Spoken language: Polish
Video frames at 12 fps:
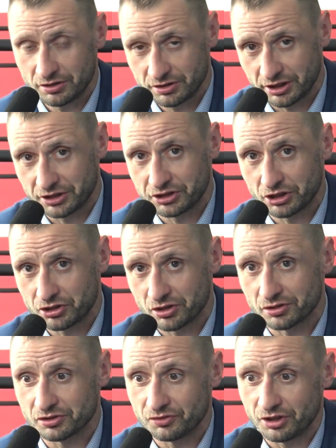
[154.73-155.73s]
sekcja
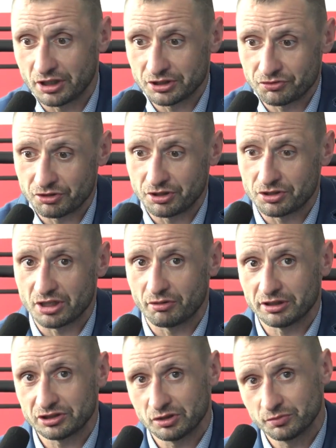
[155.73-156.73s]
się rozwija, świetnie
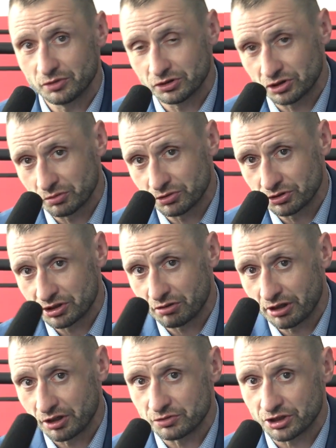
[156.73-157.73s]
działa, są osobno
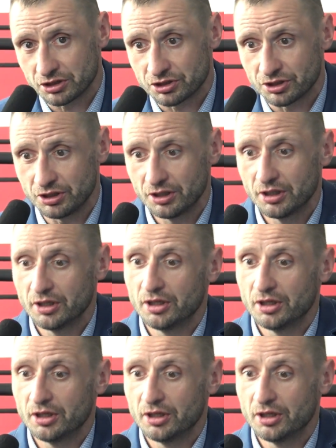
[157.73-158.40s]
działają dzieci.